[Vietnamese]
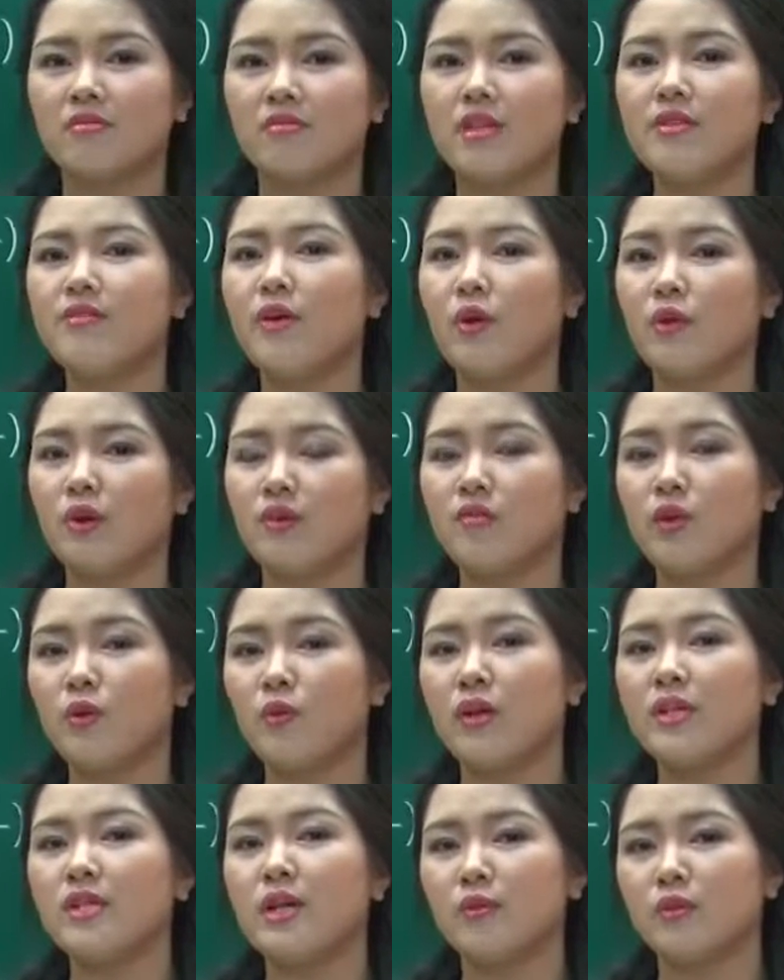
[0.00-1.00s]
đi vào cái phần
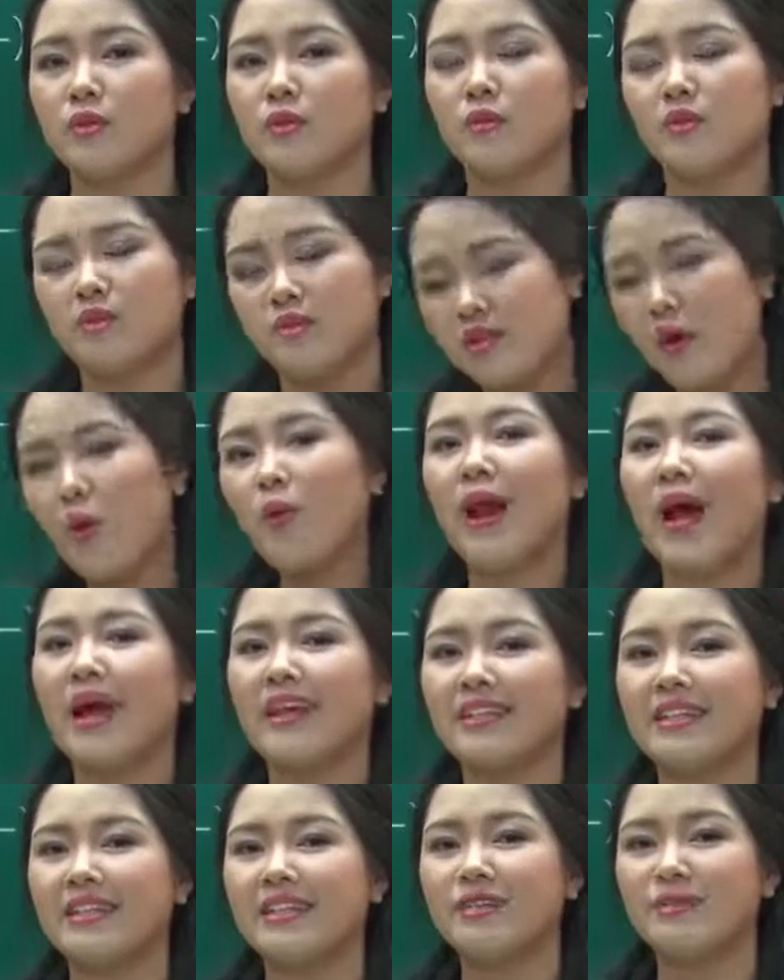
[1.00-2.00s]
quan trọng thì chúng cứ ôn
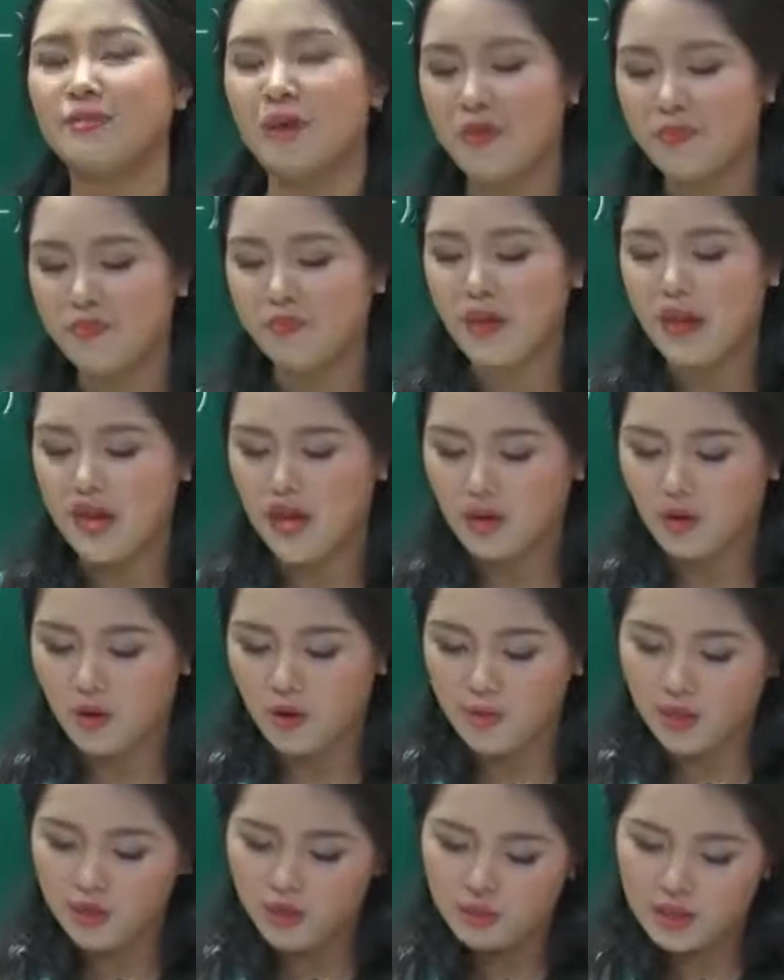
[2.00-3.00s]
lại tí đúng không
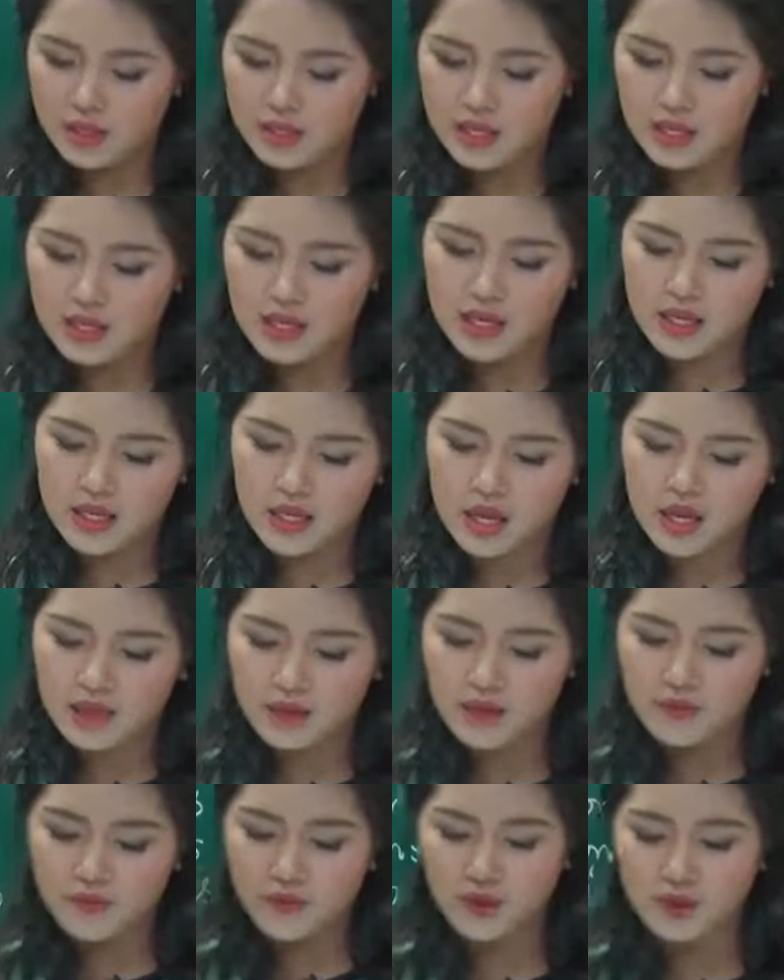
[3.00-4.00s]
rồi bây giờ chúng ta sẽ đi
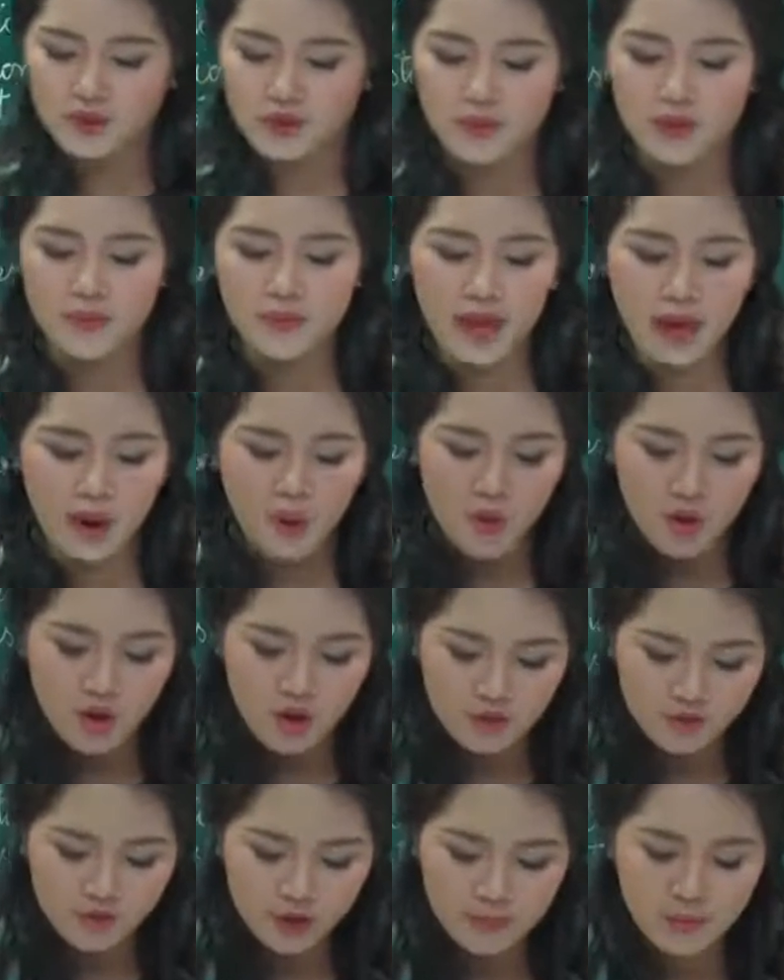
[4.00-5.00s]
đến cái phần tiếp theo
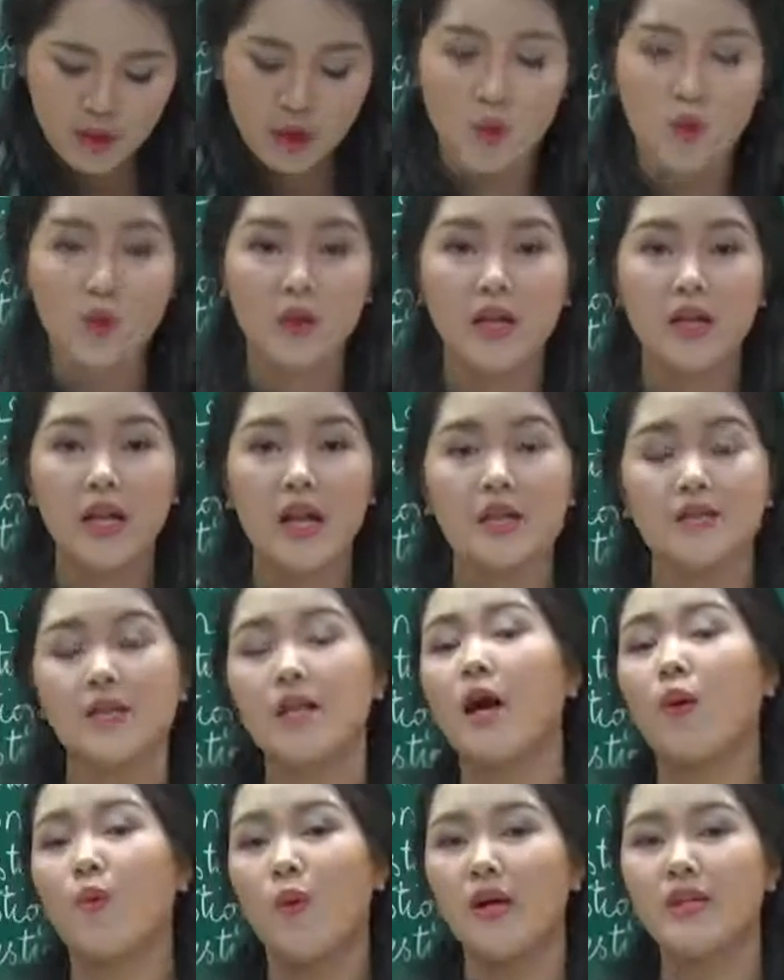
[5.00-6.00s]
phần mà cô nghĩ là
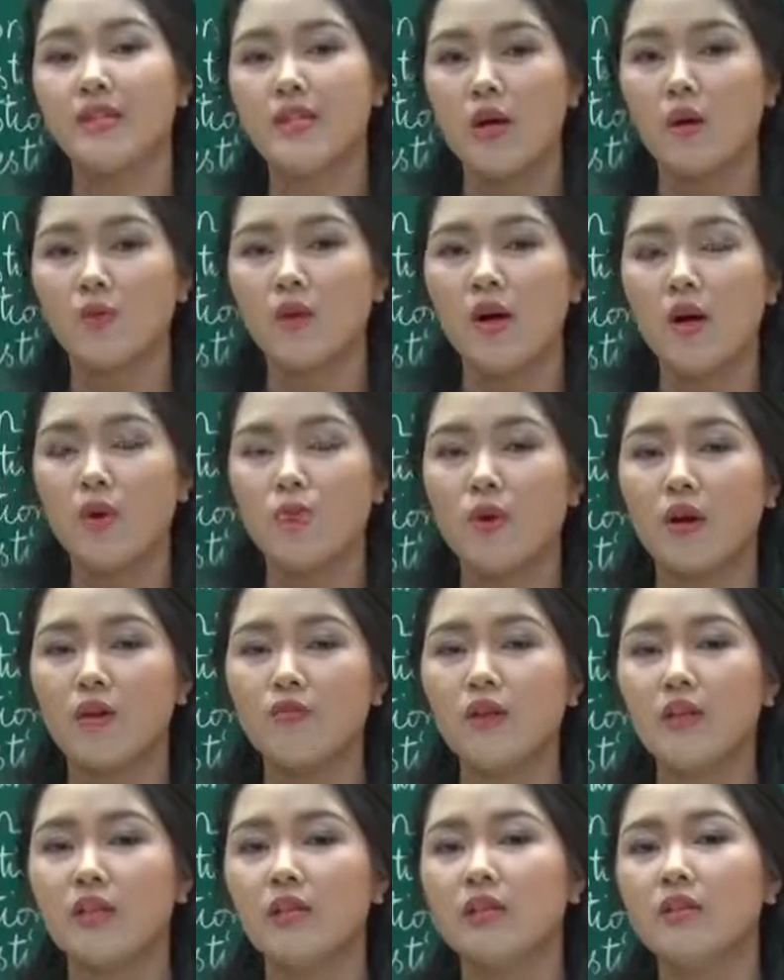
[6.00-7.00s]
rất là quan trọng một cái
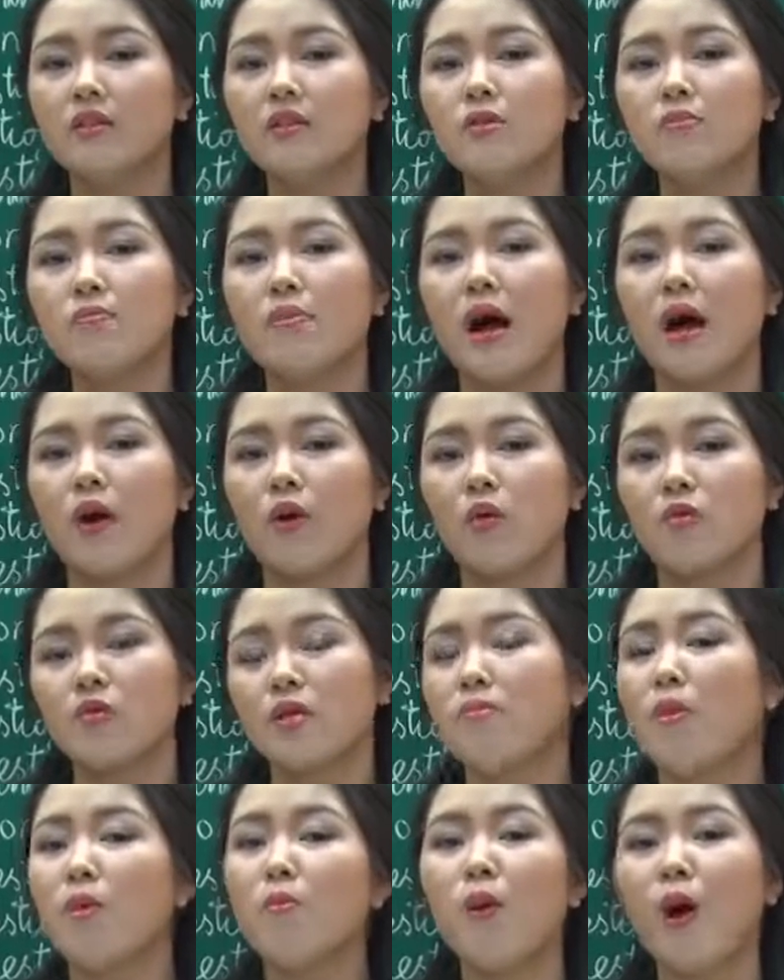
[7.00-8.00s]
phần kiến thức mà cô
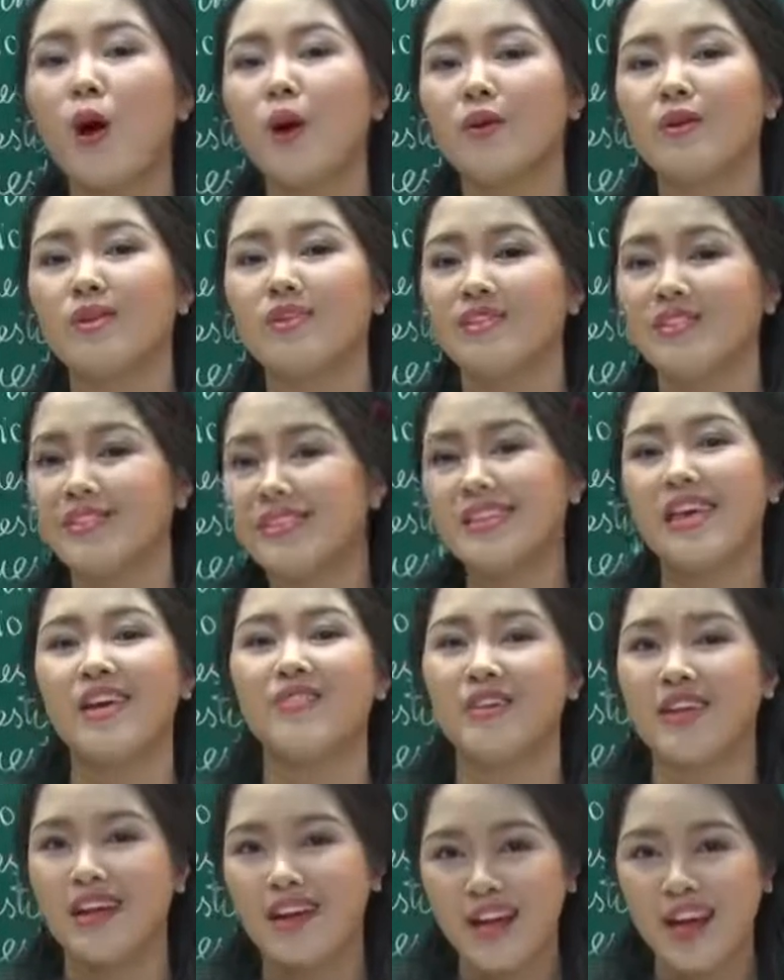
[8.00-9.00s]
rất mong mỏi được chia sẻ
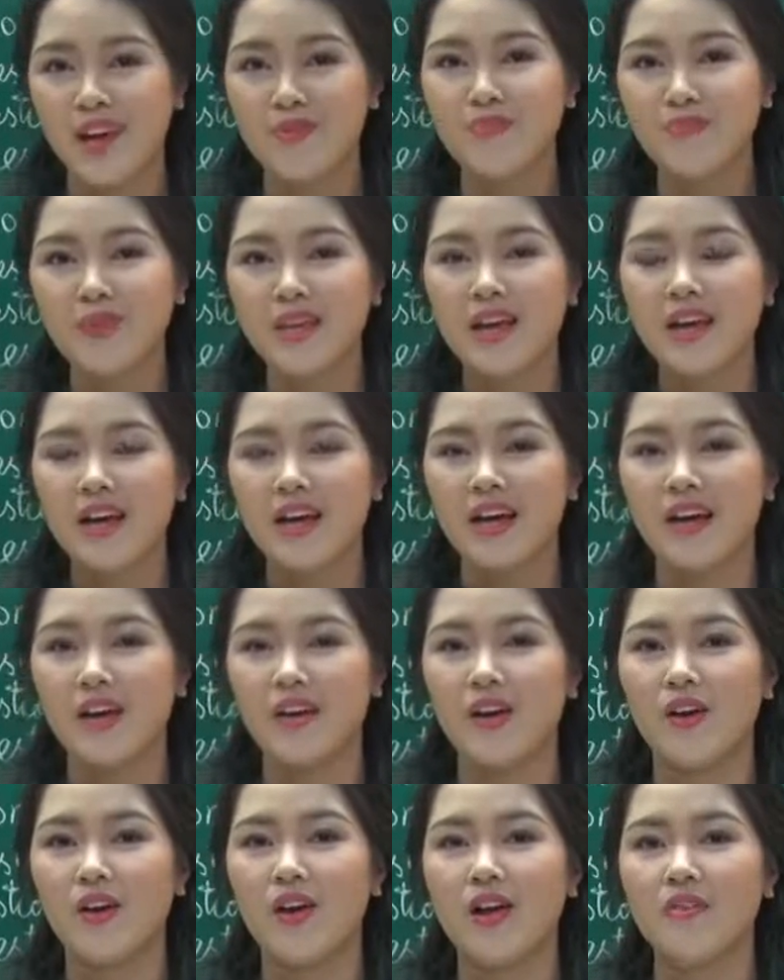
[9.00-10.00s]
với các em
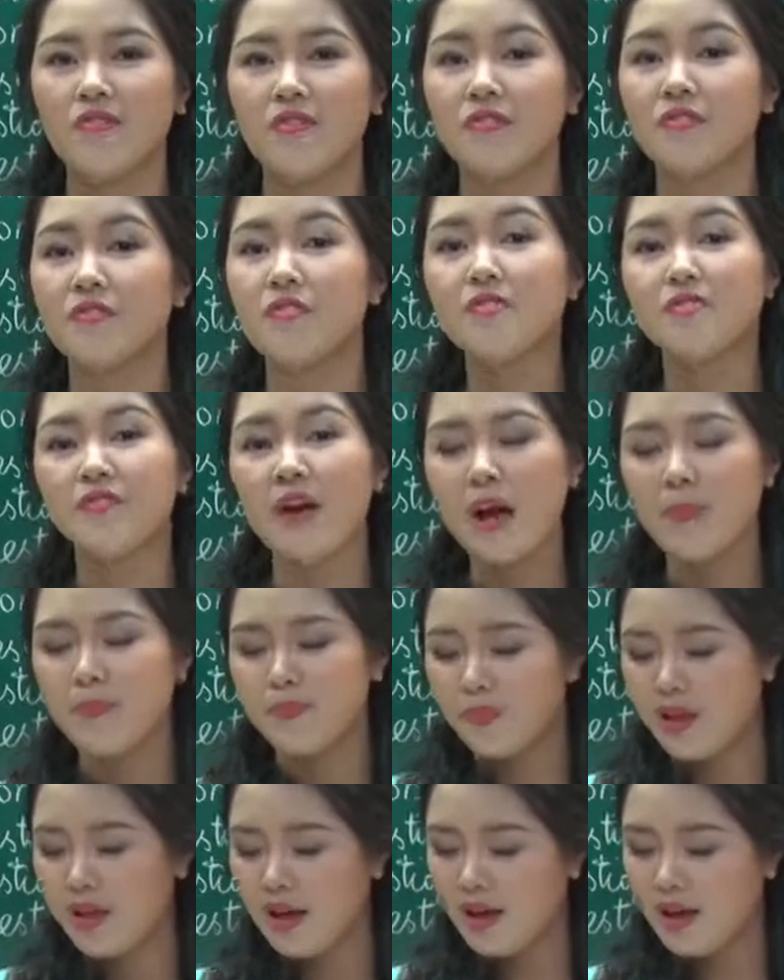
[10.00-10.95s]
à, đó là về phương pháp